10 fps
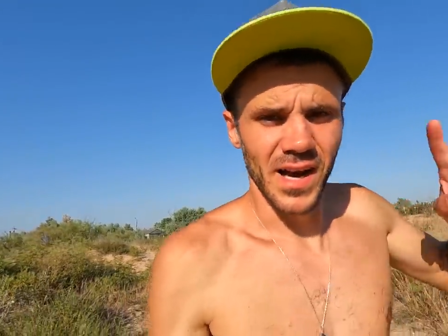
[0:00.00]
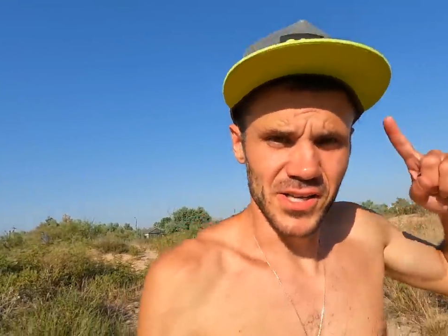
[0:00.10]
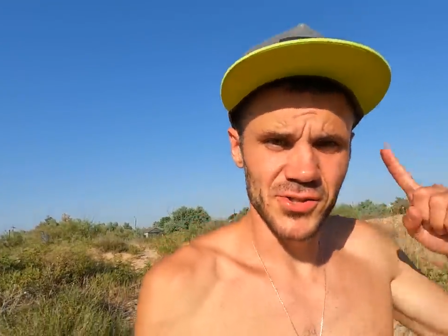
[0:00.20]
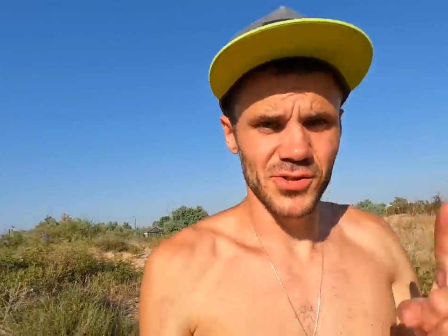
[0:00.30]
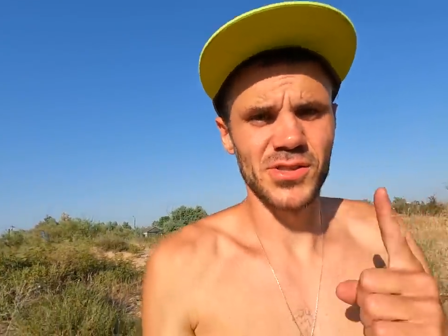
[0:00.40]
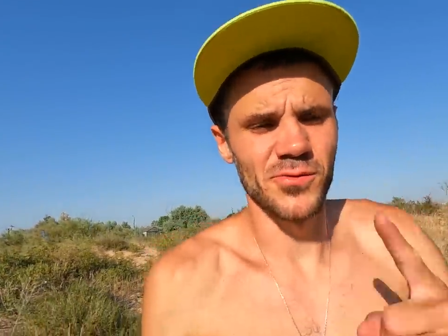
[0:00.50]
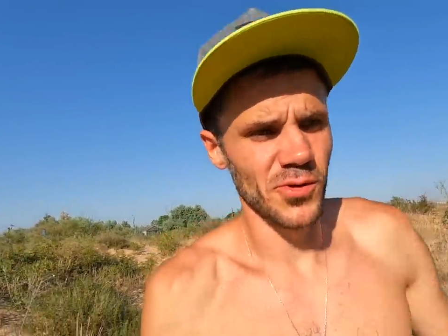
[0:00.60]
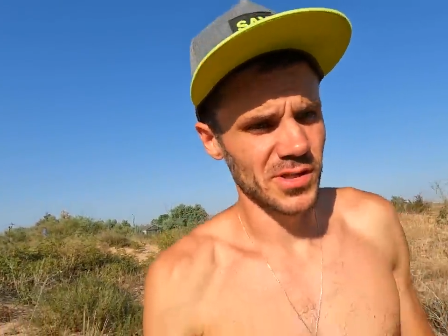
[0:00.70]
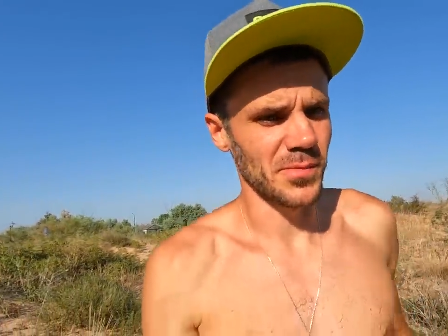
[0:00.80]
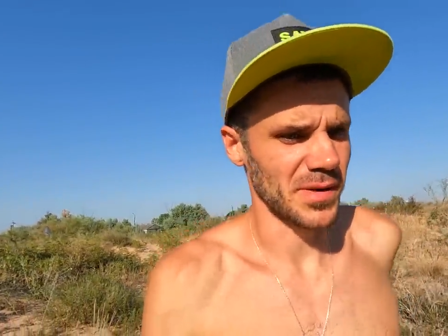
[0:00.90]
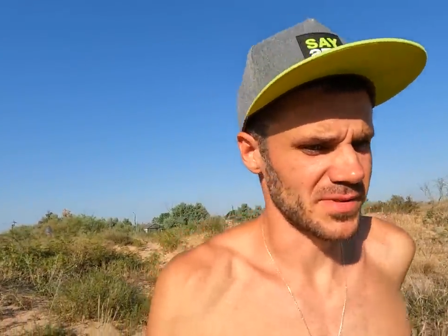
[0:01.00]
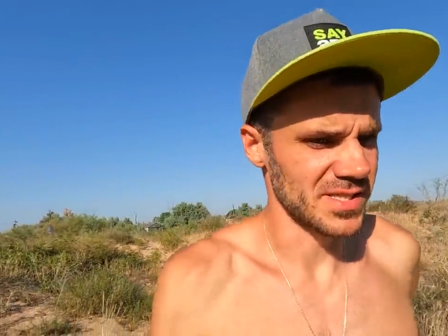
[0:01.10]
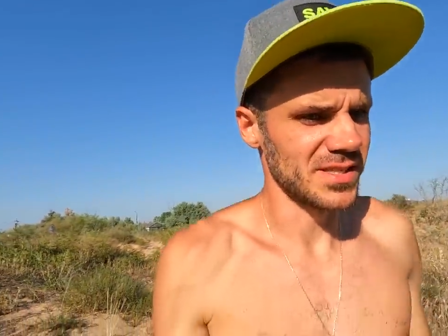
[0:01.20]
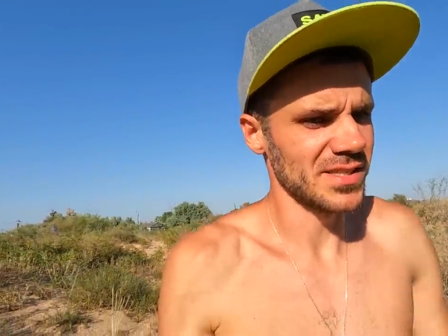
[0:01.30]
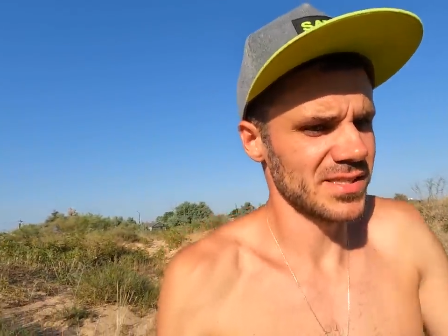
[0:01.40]
А еще сегодня, прям
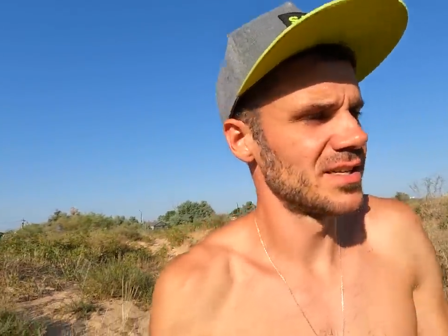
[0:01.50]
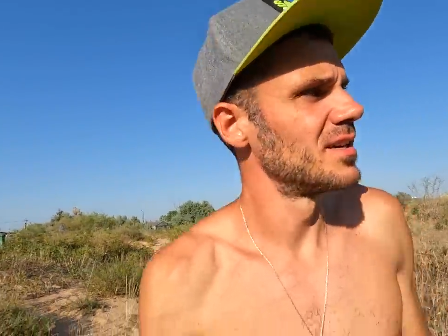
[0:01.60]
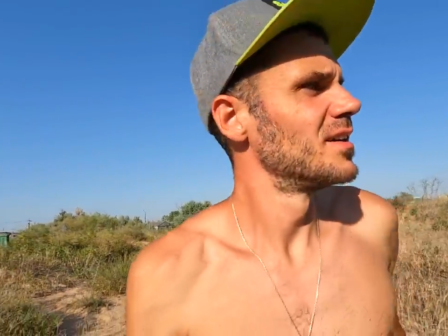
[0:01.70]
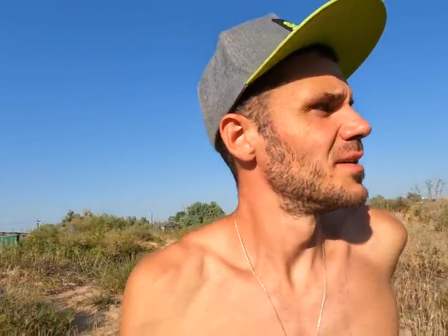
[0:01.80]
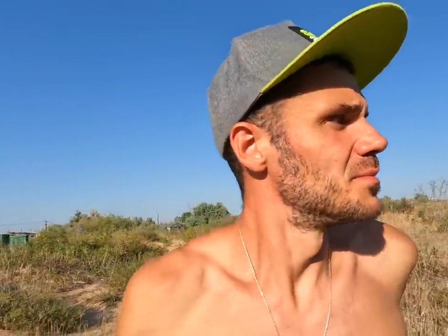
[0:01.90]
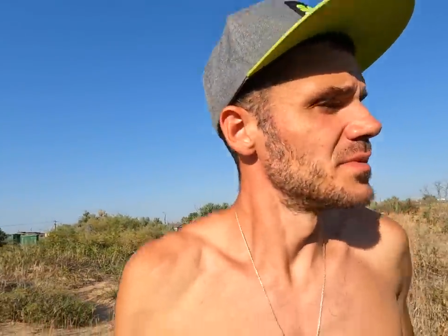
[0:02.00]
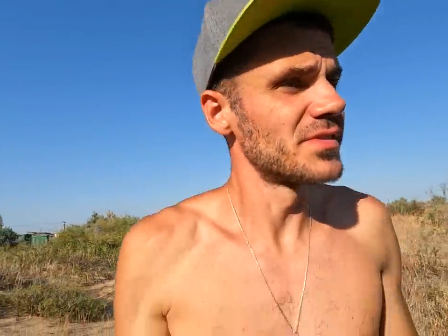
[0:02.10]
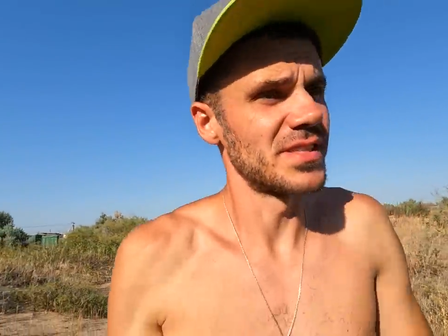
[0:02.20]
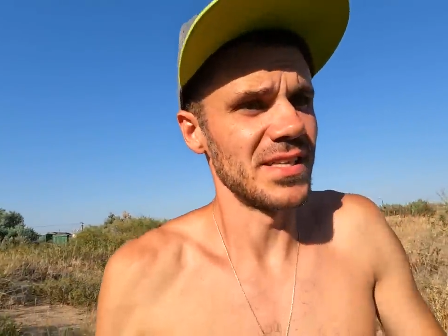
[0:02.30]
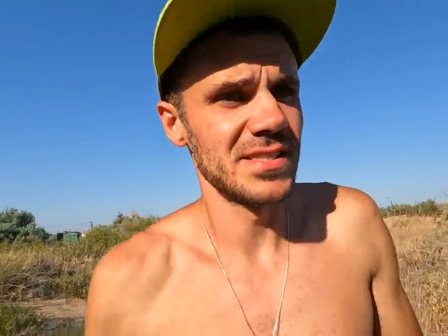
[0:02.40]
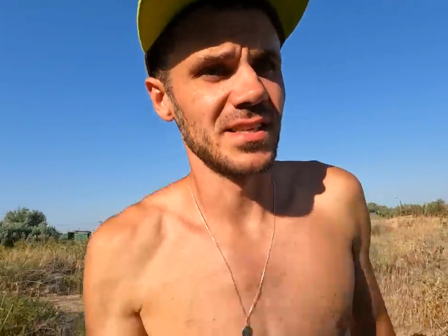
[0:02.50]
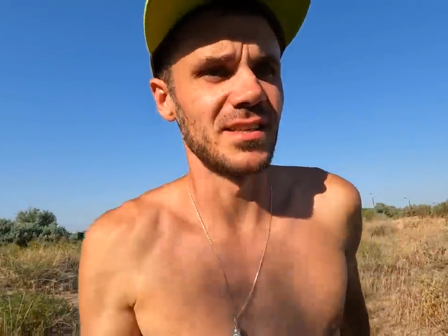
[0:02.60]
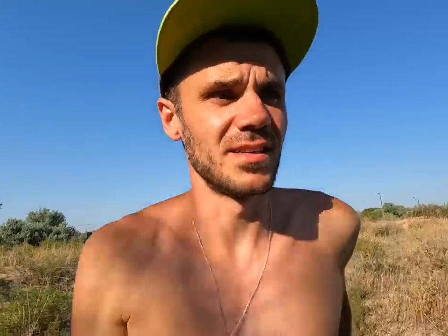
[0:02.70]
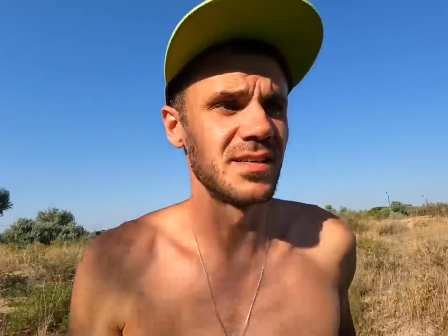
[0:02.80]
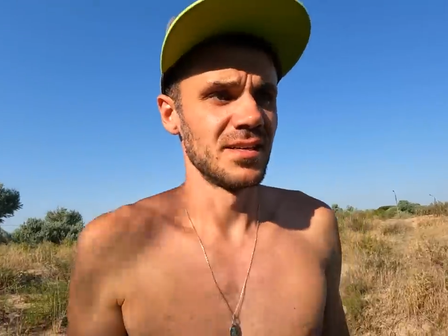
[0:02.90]
здесь, мы
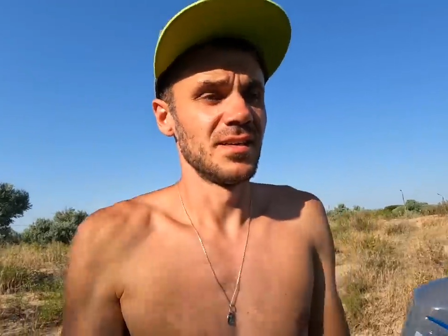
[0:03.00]
встретили